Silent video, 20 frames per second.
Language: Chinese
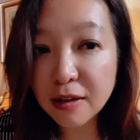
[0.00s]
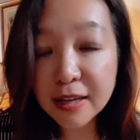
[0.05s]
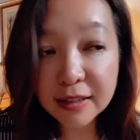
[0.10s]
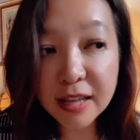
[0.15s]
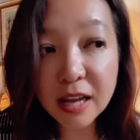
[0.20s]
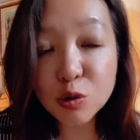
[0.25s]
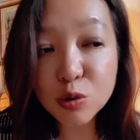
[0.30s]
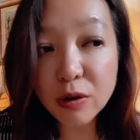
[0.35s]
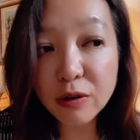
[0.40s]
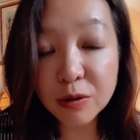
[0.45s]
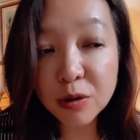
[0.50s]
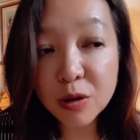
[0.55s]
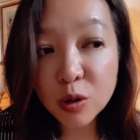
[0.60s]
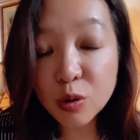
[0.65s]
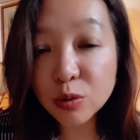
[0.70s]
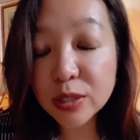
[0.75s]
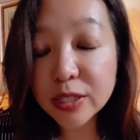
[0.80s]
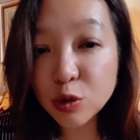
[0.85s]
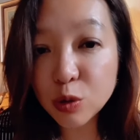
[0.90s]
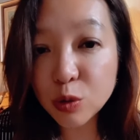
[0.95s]
当做
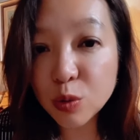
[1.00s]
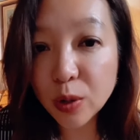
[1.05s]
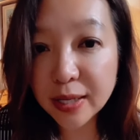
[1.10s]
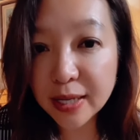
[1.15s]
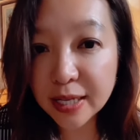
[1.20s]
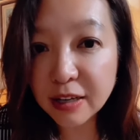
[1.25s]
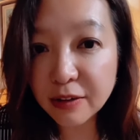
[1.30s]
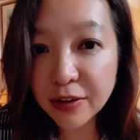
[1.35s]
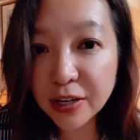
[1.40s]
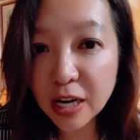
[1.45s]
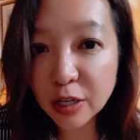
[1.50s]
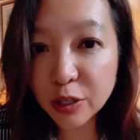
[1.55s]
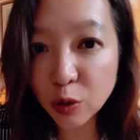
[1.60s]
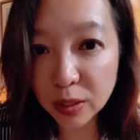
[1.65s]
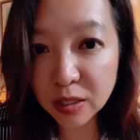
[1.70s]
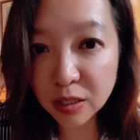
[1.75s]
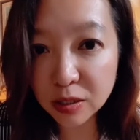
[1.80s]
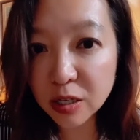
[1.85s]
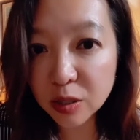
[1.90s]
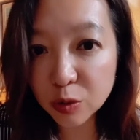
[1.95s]
攻击中国的一个非常有
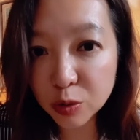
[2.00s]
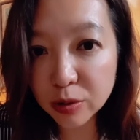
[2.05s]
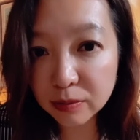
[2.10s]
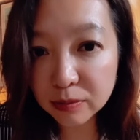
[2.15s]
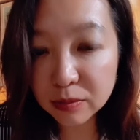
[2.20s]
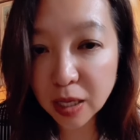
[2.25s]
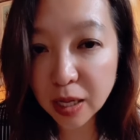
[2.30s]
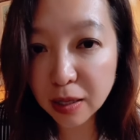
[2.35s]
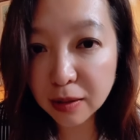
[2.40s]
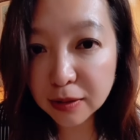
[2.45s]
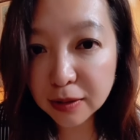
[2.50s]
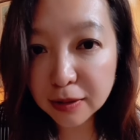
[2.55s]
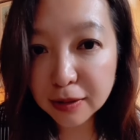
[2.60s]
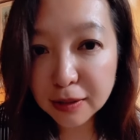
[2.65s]
力的证据啊。